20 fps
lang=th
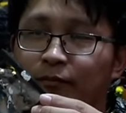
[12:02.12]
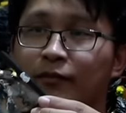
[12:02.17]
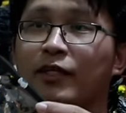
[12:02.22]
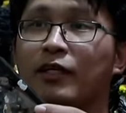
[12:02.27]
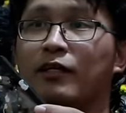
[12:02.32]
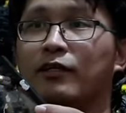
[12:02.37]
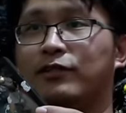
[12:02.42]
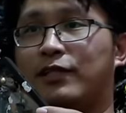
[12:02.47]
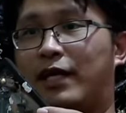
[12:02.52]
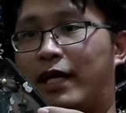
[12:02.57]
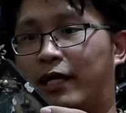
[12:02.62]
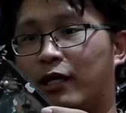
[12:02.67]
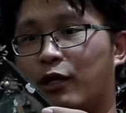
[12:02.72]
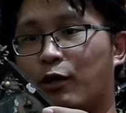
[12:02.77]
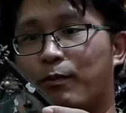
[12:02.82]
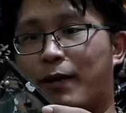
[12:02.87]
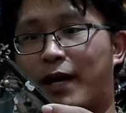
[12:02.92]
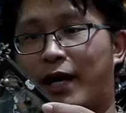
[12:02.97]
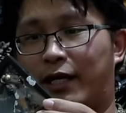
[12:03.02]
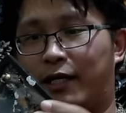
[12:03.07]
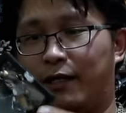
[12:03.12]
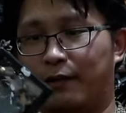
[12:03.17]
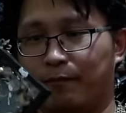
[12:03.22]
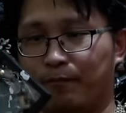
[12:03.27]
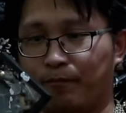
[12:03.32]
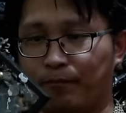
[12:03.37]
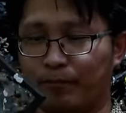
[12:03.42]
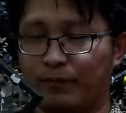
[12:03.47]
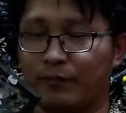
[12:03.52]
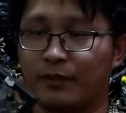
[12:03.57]
เออใส่ เข้าไป
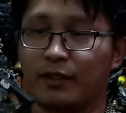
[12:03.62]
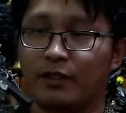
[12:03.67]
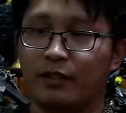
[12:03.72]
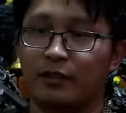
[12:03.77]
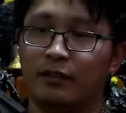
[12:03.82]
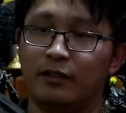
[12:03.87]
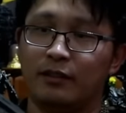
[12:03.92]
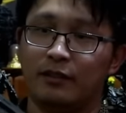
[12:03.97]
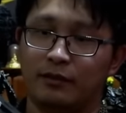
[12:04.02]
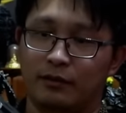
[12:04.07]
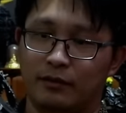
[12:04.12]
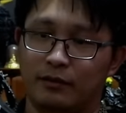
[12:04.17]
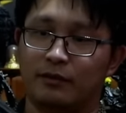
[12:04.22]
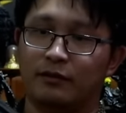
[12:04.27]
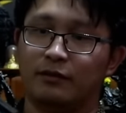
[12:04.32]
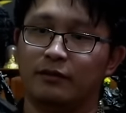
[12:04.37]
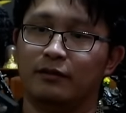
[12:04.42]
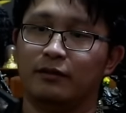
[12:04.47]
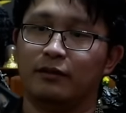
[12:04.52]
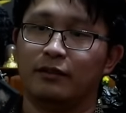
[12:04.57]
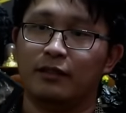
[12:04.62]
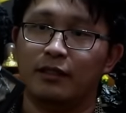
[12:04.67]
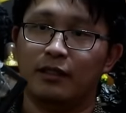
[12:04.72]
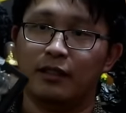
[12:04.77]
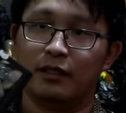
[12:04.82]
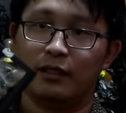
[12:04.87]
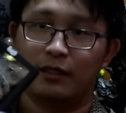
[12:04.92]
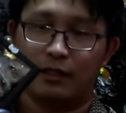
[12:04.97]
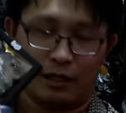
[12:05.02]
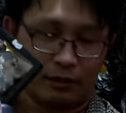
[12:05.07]
ครับแล้วดูสวยด้วยนะค
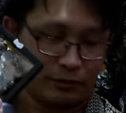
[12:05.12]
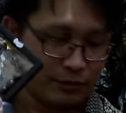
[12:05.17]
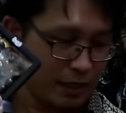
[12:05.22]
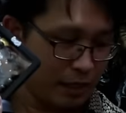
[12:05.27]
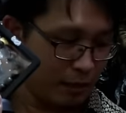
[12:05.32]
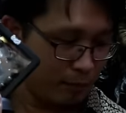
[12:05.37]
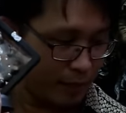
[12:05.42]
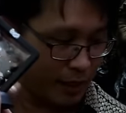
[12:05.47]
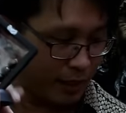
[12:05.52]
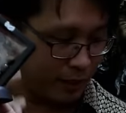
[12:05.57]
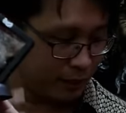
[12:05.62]
รูแล้วสาม